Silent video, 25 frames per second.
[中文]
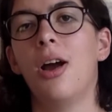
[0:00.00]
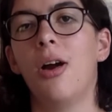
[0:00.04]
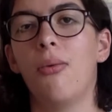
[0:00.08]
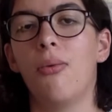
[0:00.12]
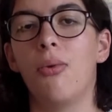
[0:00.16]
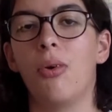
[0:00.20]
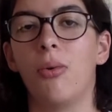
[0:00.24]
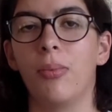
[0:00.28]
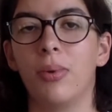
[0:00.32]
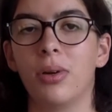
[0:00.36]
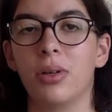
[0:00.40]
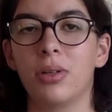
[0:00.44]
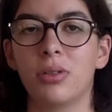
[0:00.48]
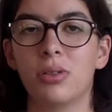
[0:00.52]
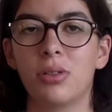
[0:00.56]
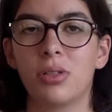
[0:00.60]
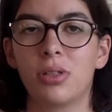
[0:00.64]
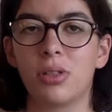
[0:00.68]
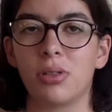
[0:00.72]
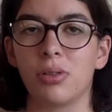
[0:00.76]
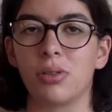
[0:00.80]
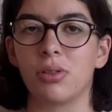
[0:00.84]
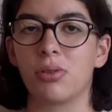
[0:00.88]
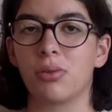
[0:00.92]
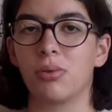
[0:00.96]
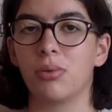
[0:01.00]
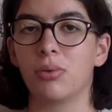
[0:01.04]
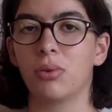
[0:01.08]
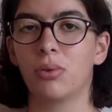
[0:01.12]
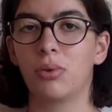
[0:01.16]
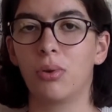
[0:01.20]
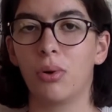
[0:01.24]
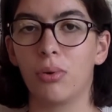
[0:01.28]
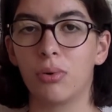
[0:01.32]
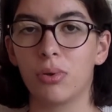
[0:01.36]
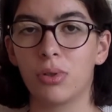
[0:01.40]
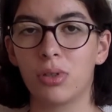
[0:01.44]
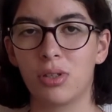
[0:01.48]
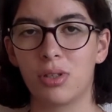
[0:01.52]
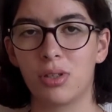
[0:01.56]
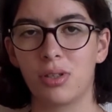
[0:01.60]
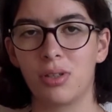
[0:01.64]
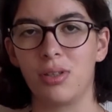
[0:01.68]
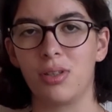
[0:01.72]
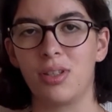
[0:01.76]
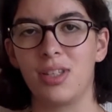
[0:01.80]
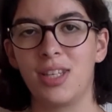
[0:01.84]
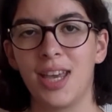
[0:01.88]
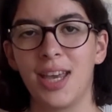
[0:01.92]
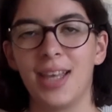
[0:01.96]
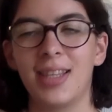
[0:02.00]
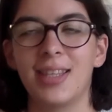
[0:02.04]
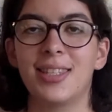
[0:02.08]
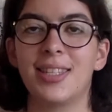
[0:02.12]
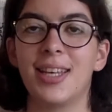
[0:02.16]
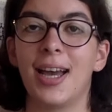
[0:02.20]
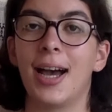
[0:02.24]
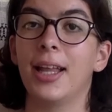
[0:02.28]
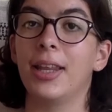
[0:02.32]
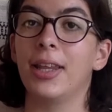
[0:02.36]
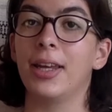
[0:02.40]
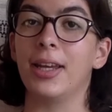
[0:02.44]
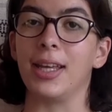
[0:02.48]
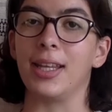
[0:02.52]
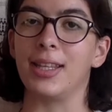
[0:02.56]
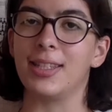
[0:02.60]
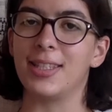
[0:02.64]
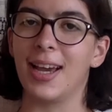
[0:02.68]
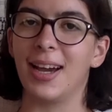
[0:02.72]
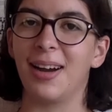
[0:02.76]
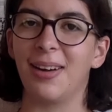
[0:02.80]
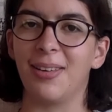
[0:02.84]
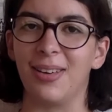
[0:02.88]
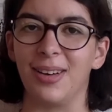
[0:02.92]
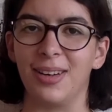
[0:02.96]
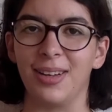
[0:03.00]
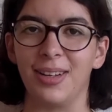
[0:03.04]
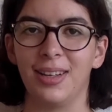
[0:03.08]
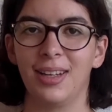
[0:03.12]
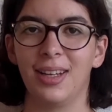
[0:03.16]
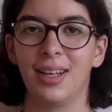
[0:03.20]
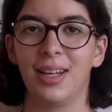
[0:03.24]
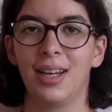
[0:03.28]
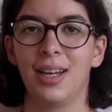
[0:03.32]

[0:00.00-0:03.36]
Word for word: 我们始终都是天下的一家人。